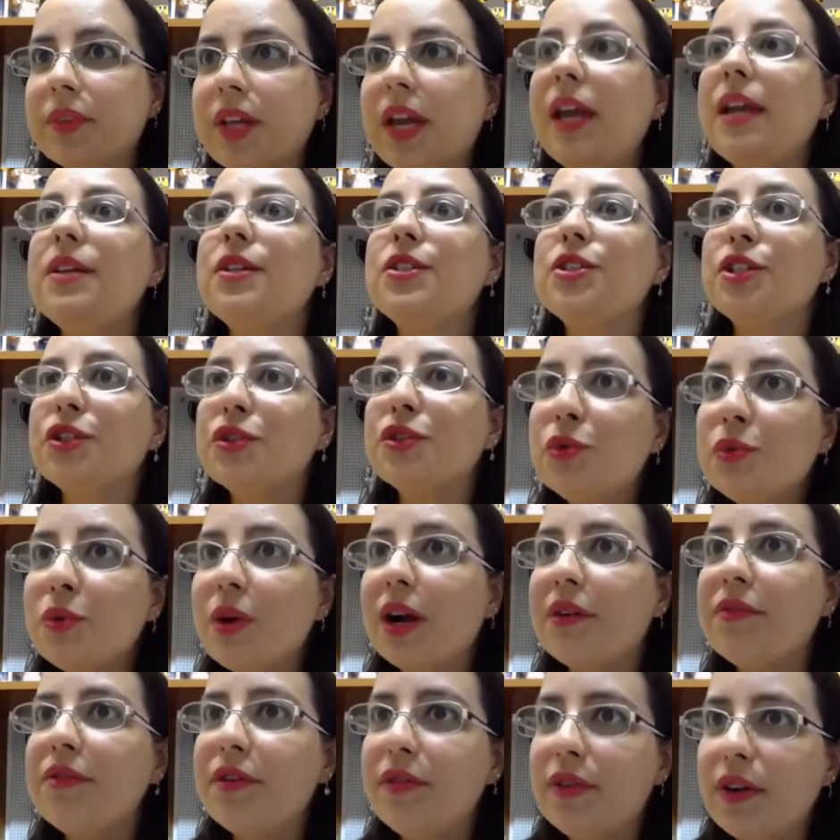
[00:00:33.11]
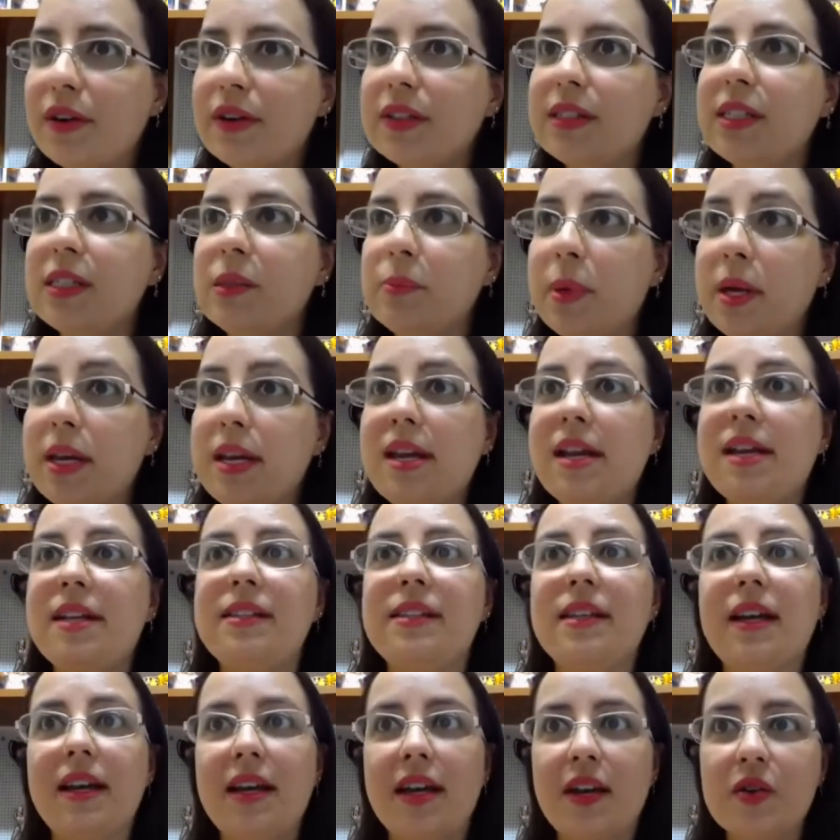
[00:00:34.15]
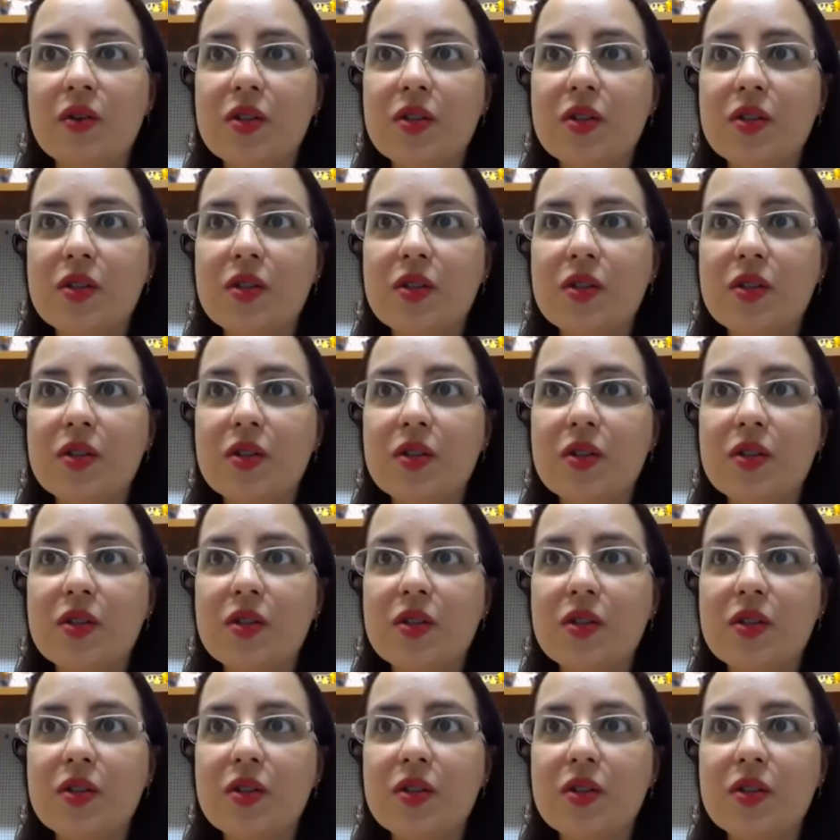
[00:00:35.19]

Quem nunca viveu essa experiência?